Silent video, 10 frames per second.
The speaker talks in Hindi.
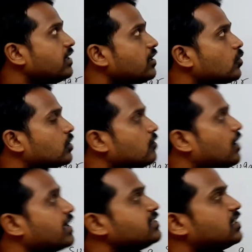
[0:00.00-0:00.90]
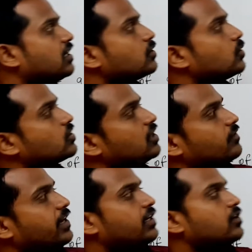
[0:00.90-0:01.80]
द टोटल व्हाट इज द टोटल
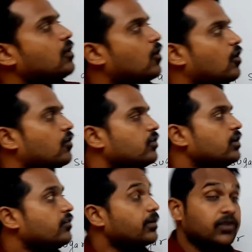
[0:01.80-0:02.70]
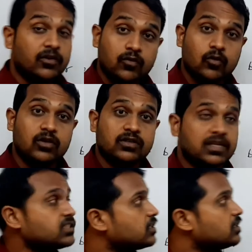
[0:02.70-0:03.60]
वेट ऑफ 54
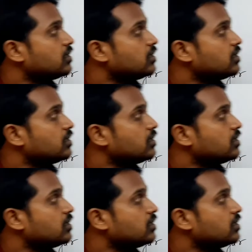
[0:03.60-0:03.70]
सच